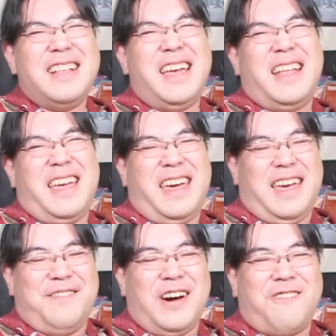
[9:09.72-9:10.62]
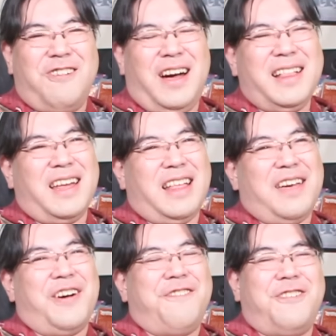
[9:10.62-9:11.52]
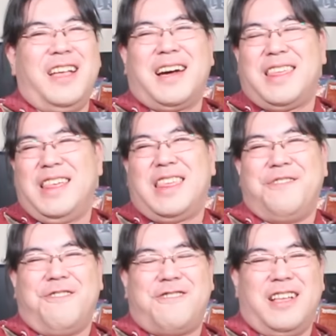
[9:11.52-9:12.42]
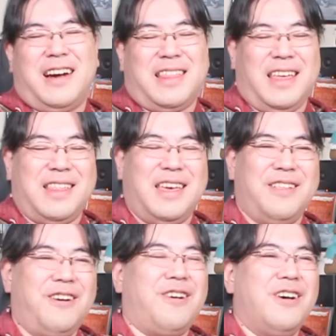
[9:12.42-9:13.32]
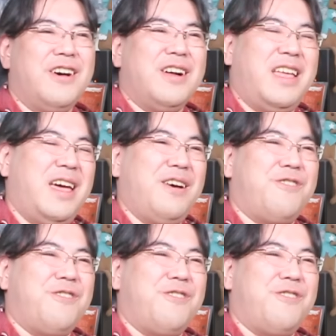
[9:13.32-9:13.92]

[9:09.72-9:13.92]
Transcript: でね、まあ、このあたりね、まあ、福永先生も福永先生のね、